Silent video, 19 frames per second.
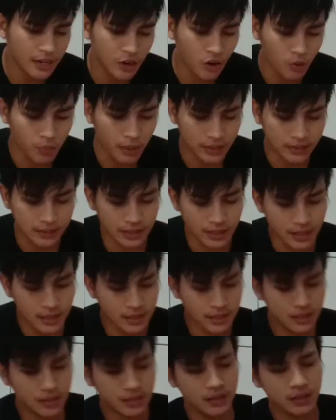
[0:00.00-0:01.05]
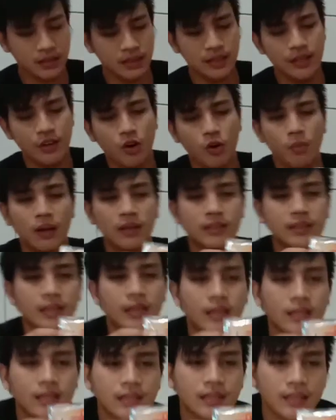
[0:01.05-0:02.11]
ada obatnya ini
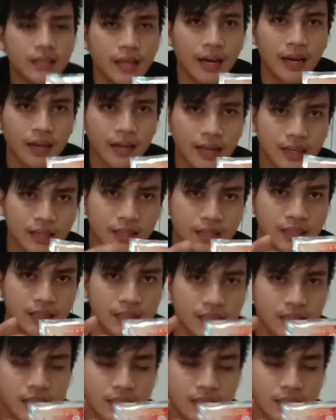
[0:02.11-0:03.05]
obatnya yang kayak gini